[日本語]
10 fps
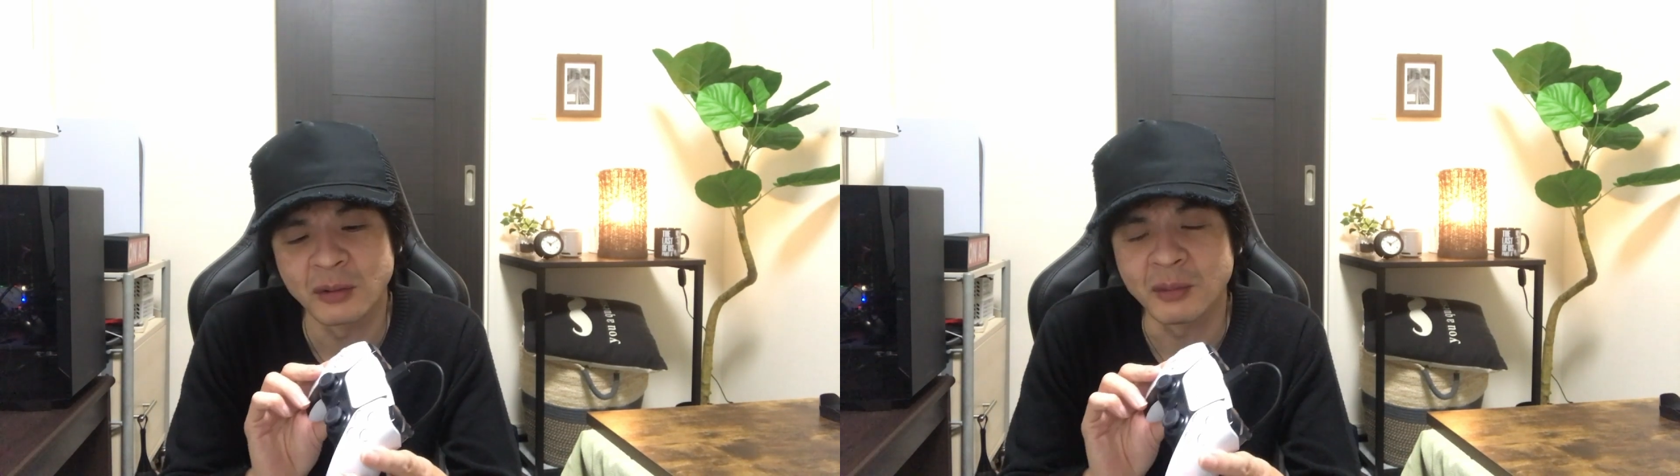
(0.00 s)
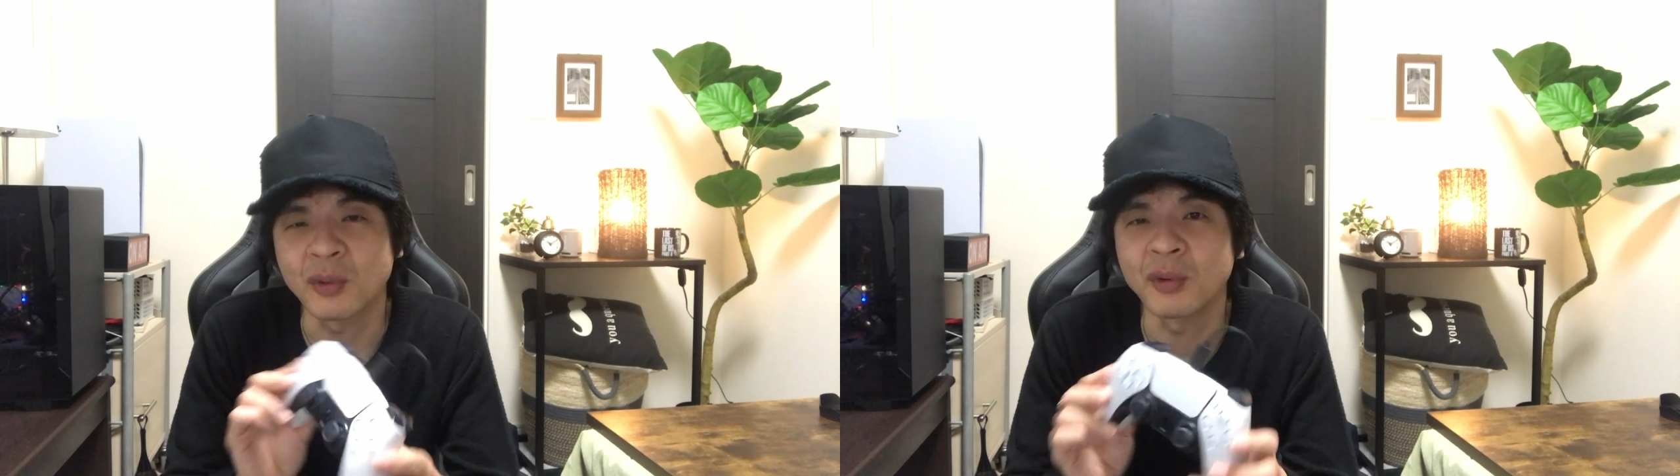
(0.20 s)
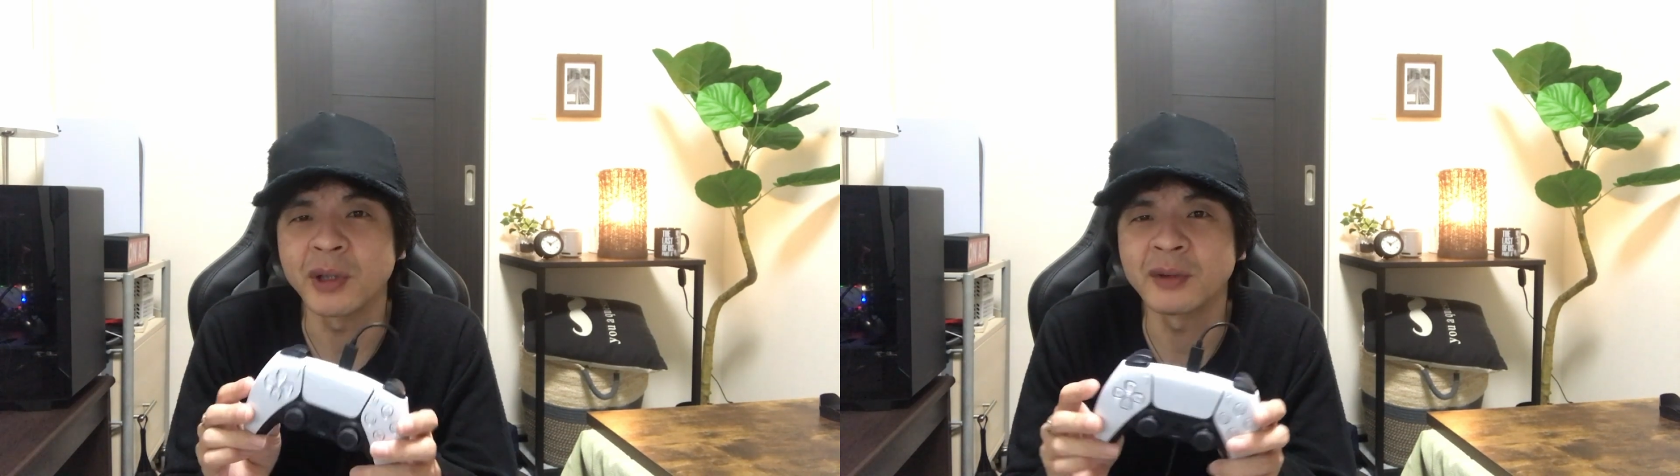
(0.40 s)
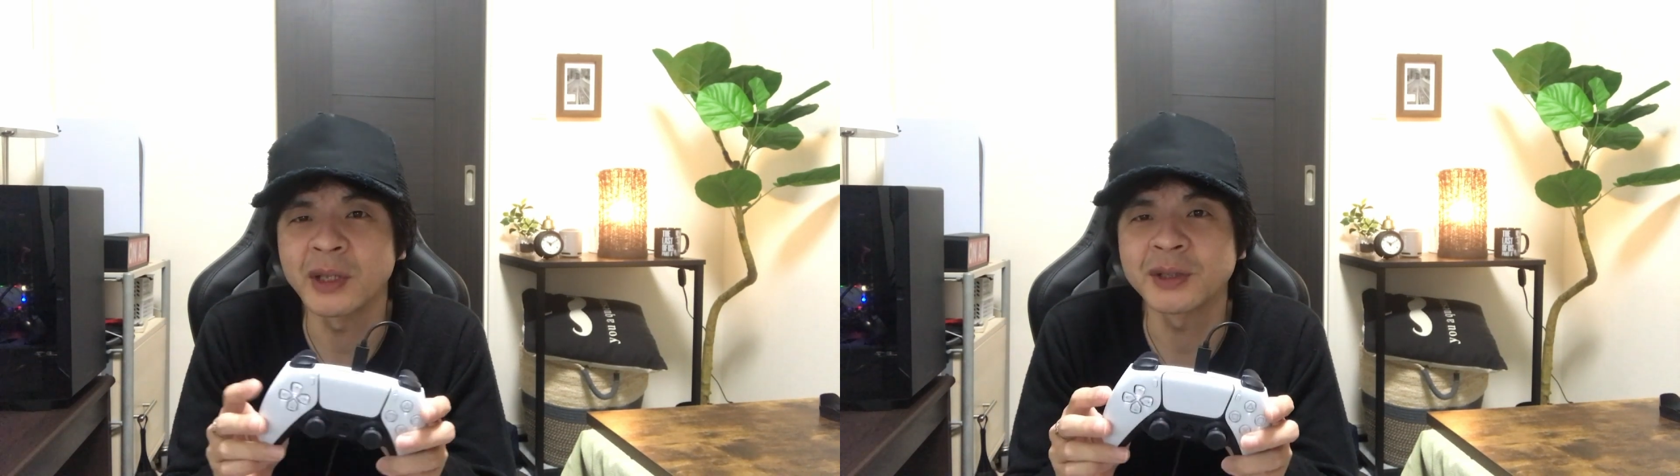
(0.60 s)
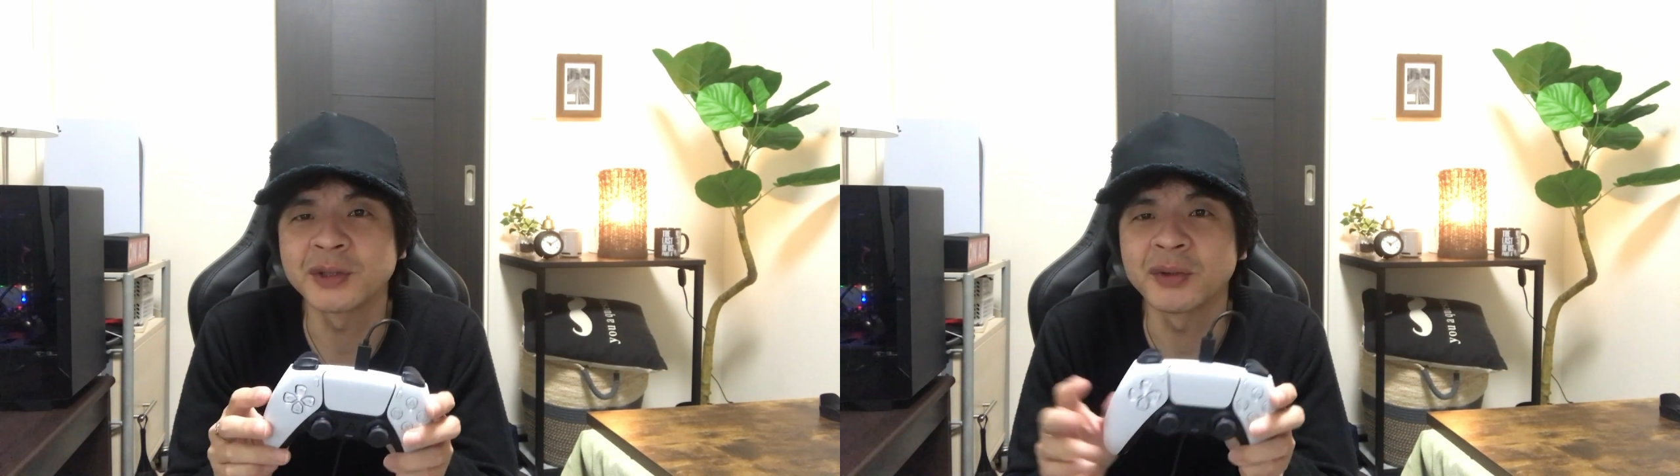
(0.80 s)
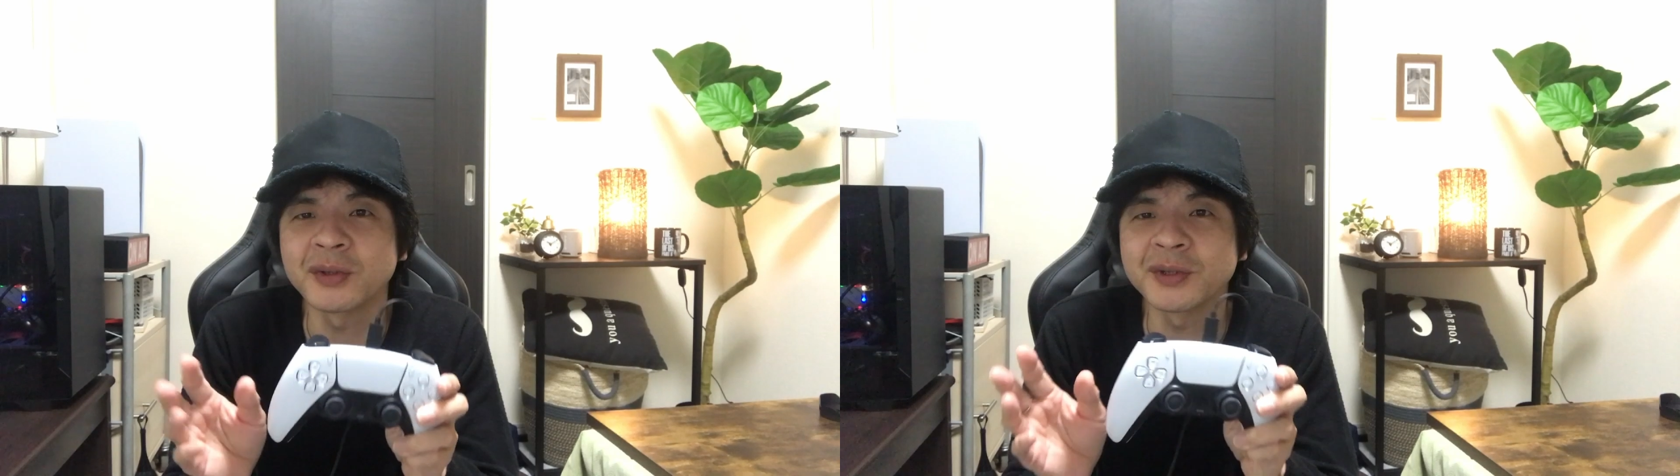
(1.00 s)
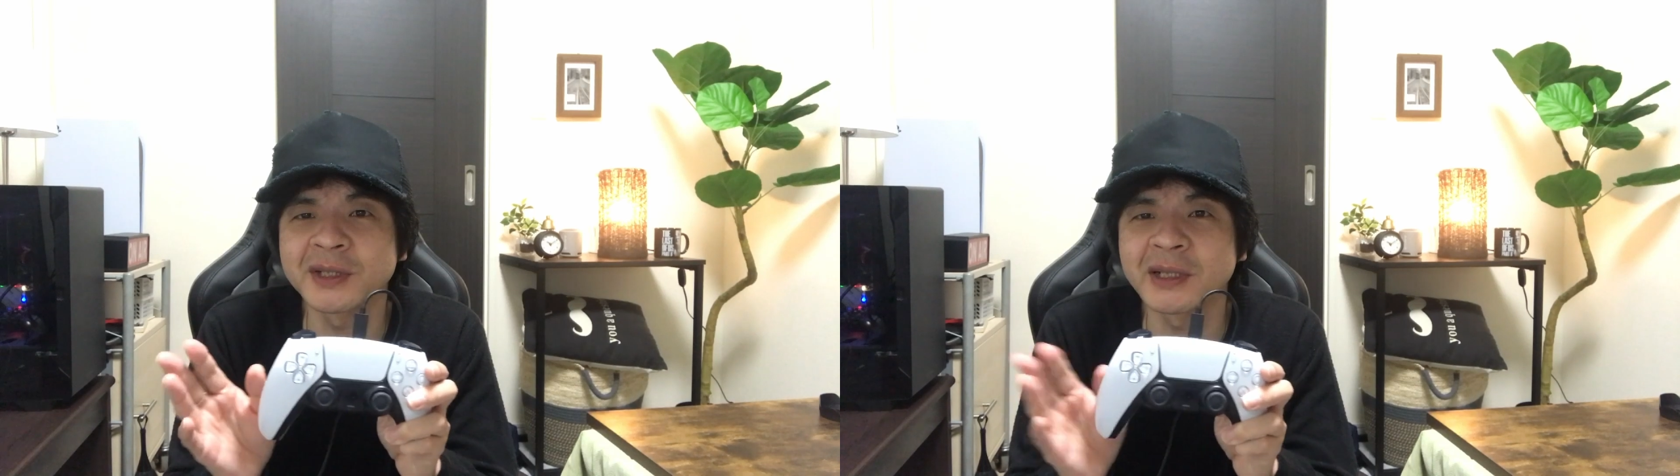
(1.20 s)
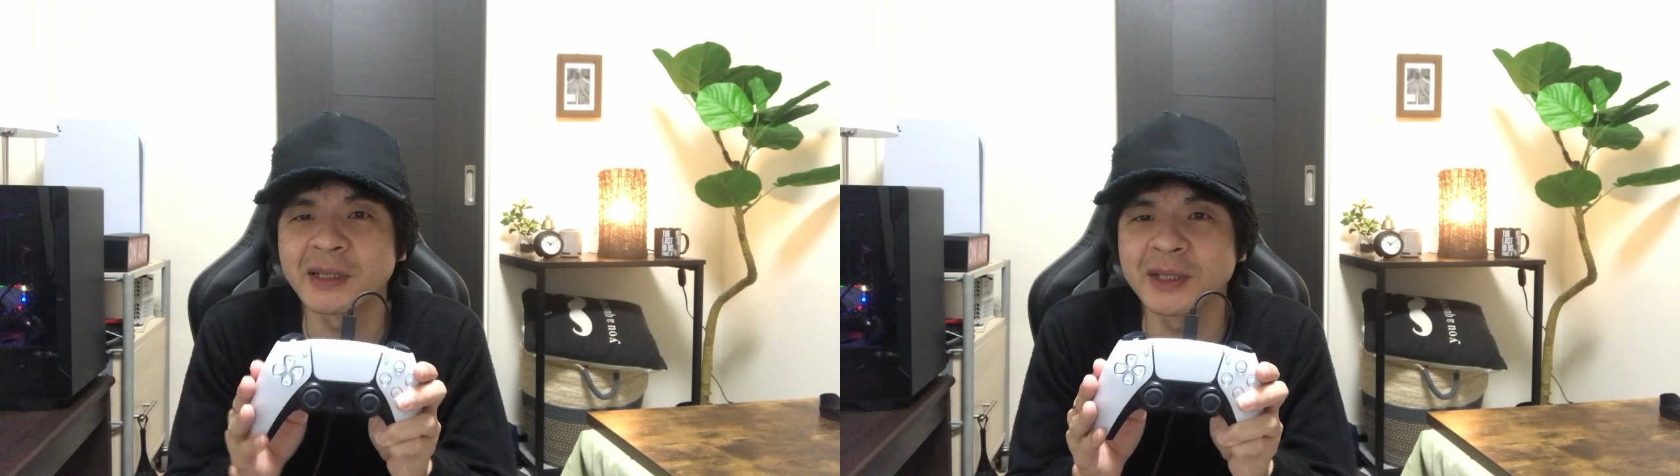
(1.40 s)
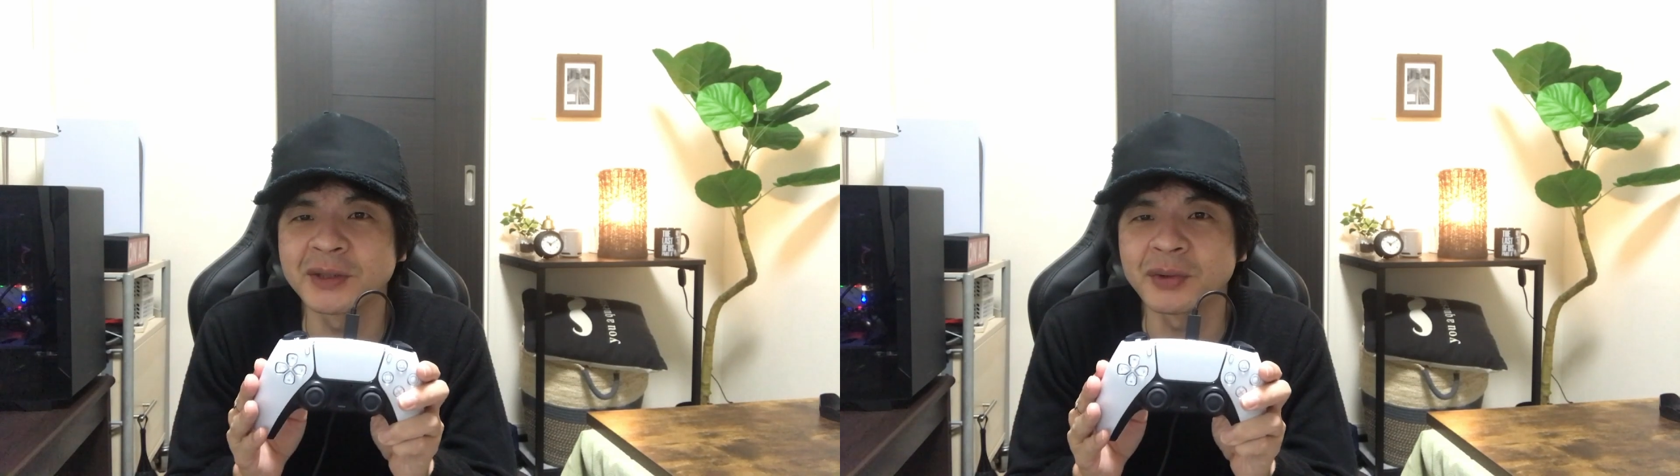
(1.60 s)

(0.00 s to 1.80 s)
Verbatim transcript: これのね、調子がね、